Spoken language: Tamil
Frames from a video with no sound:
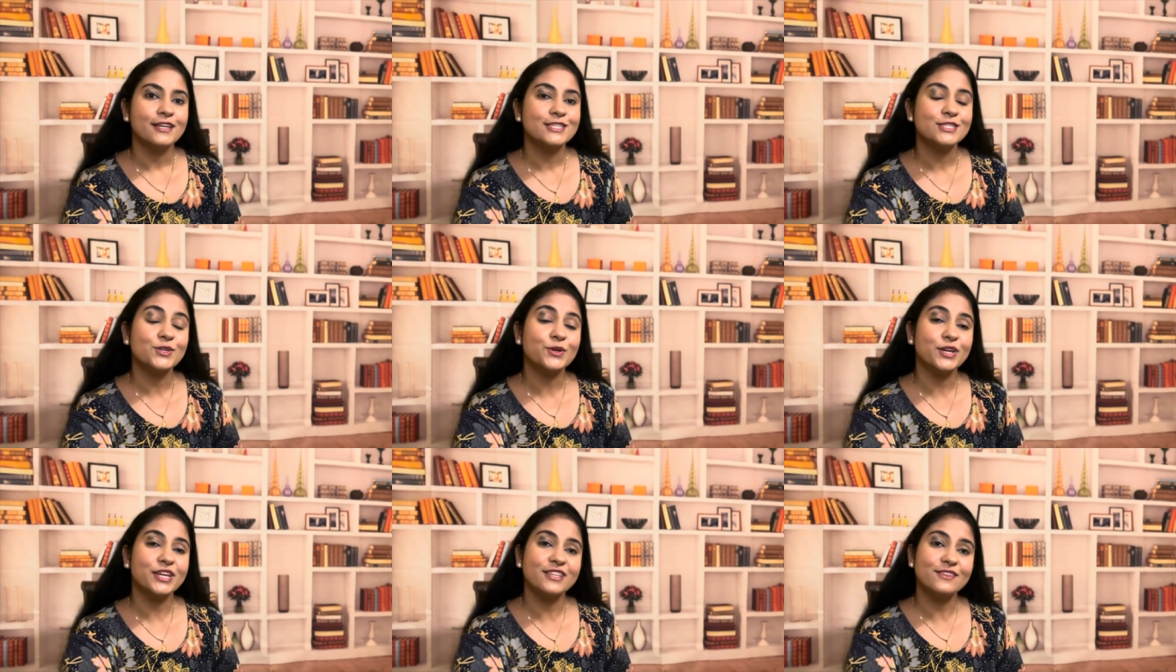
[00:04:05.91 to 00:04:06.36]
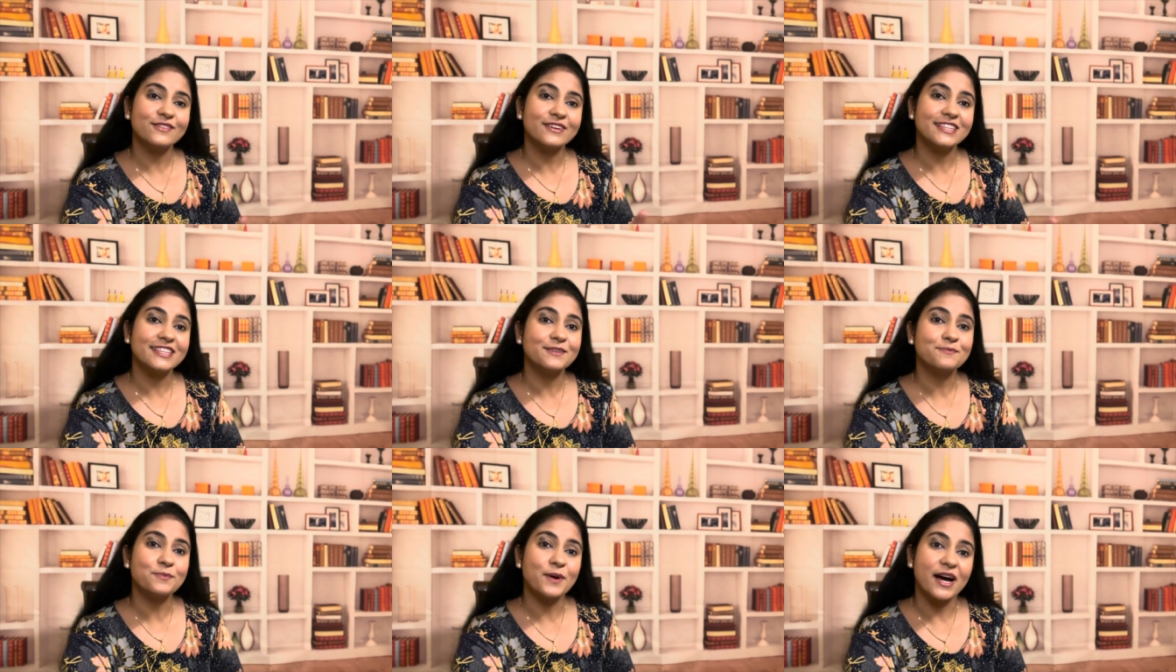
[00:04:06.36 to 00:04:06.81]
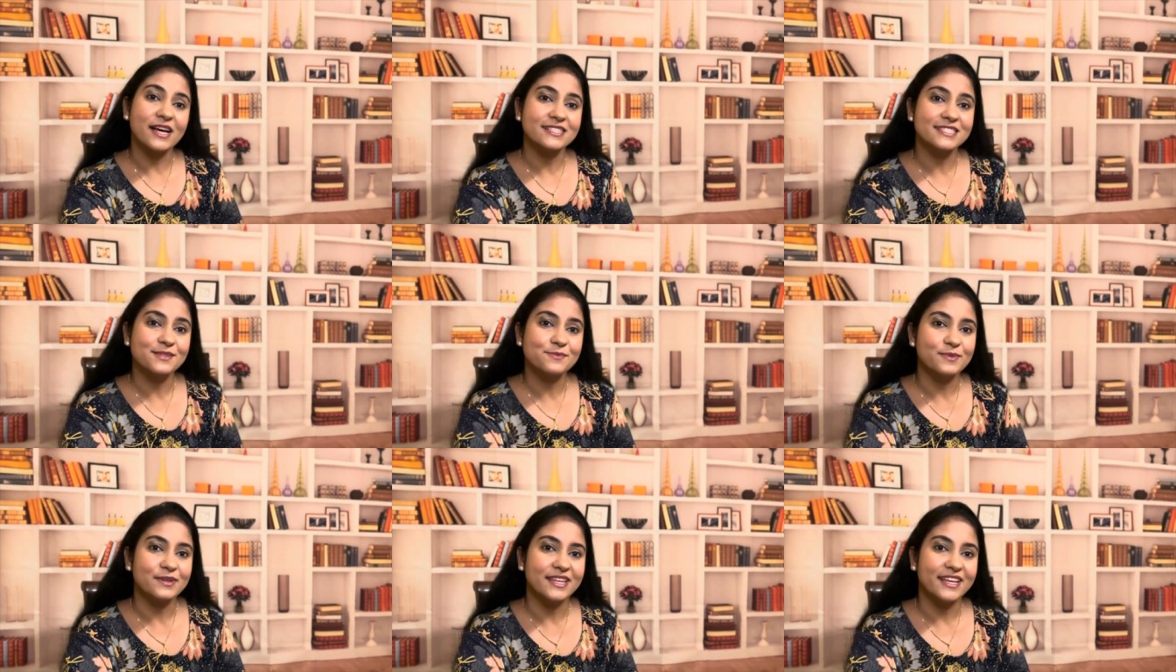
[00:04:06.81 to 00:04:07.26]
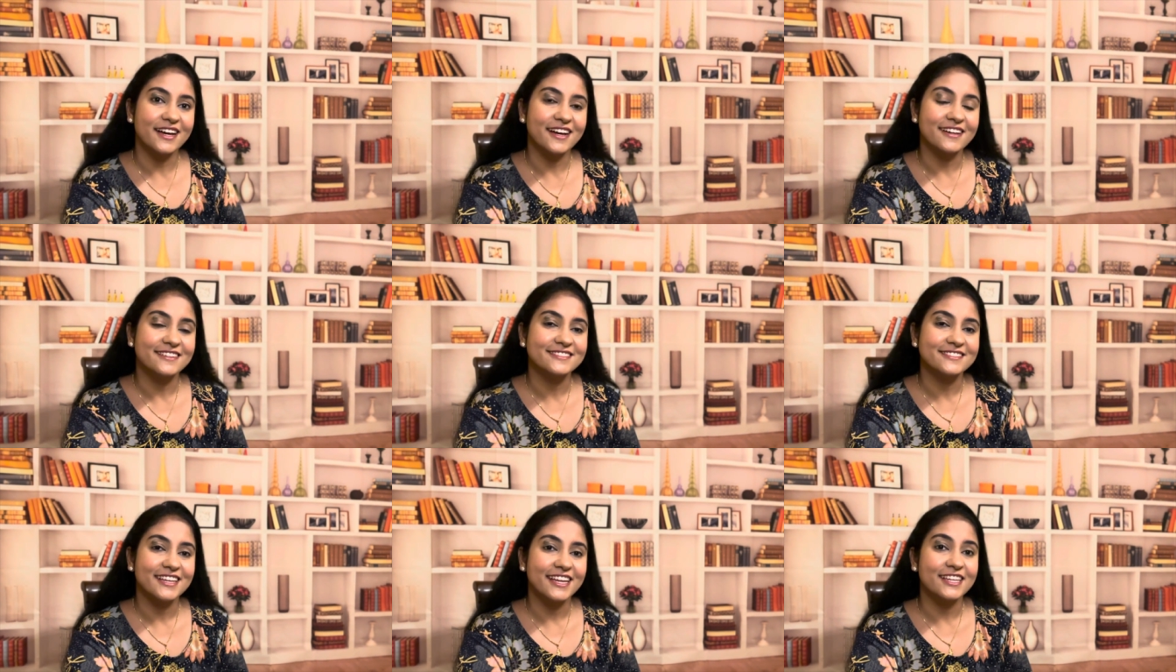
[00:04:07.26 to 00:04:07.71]
ஸோ இது வந்து பாசிபிளா
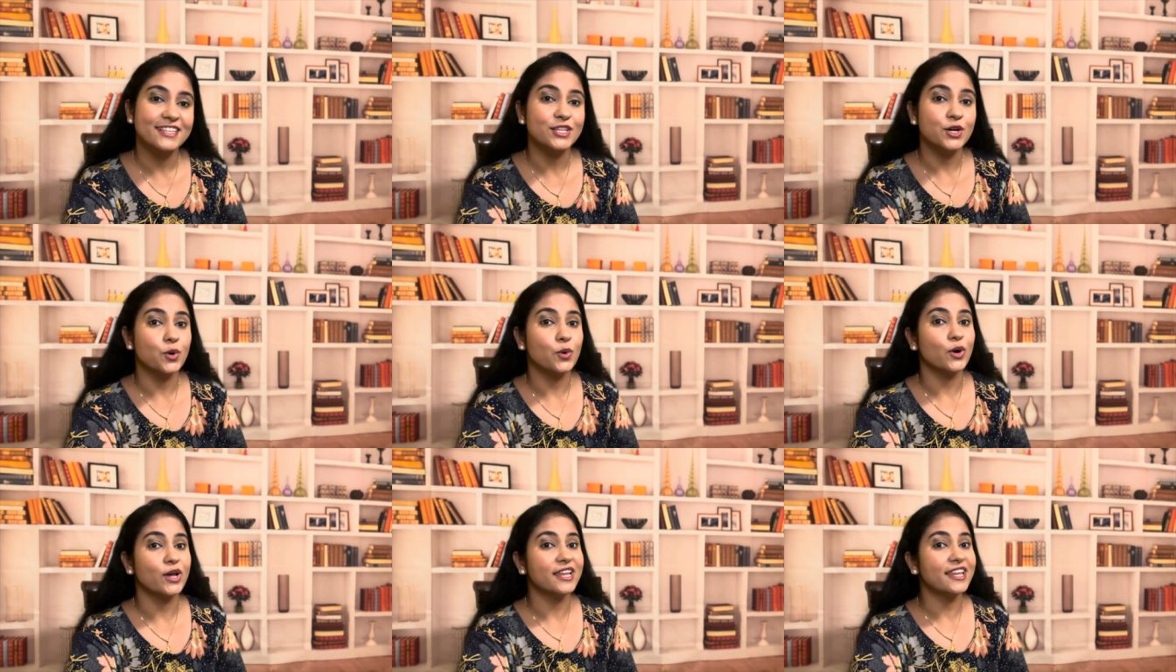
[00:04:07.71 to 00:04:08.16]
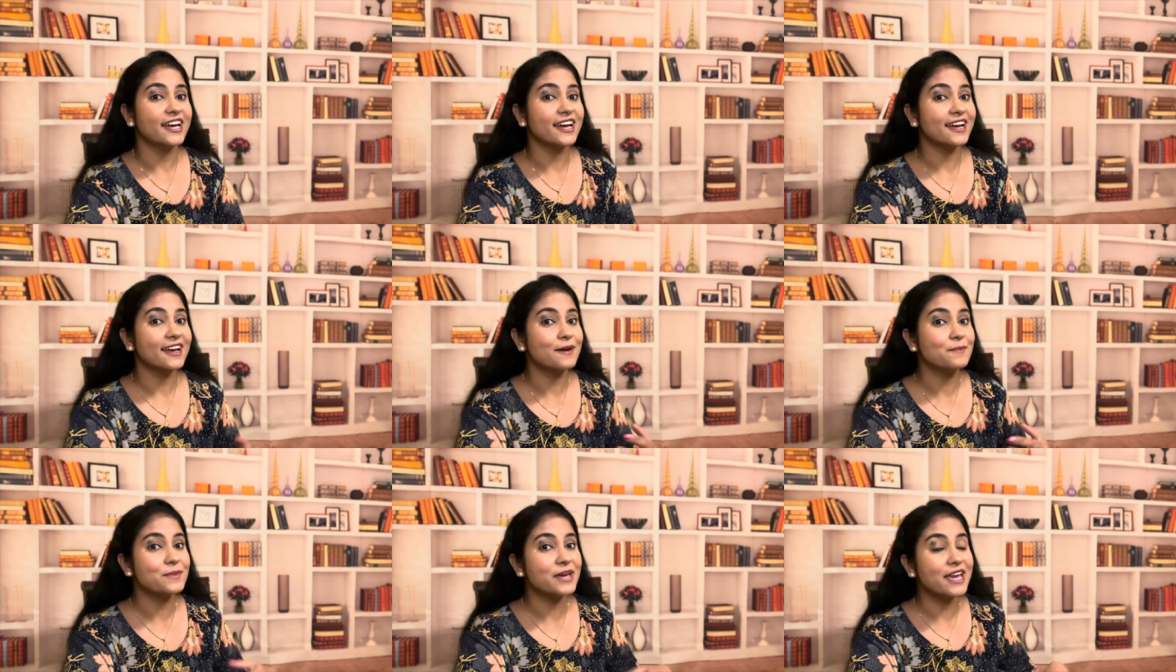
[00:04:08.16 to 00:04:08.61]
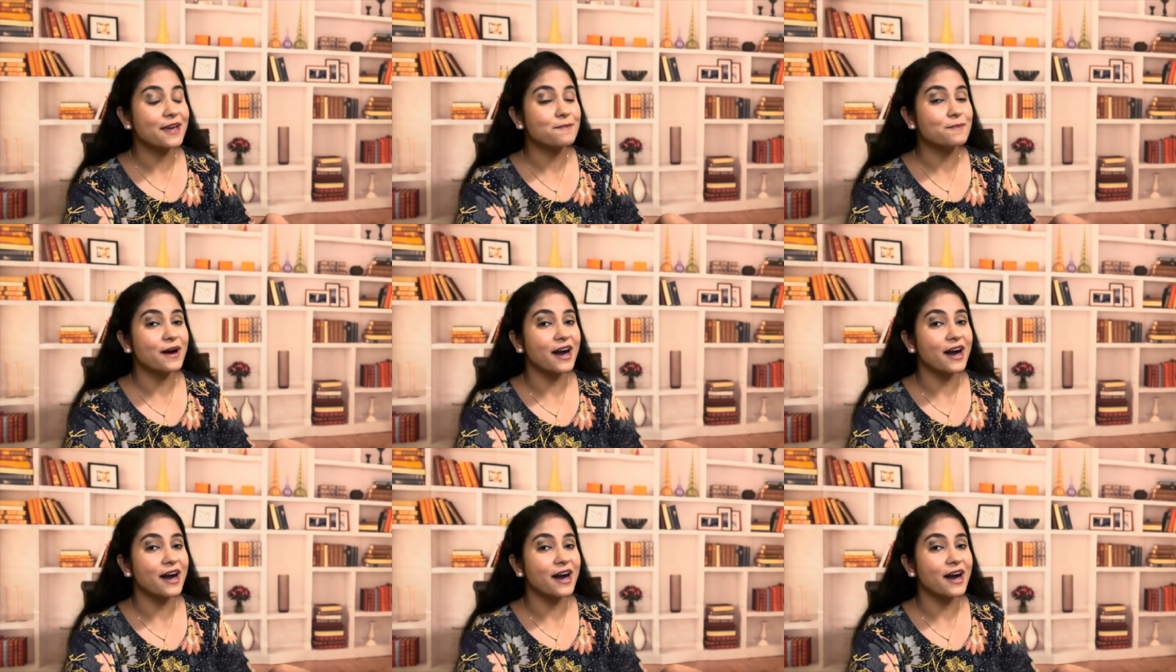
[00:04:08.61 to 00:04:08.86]
இந்த உலகமே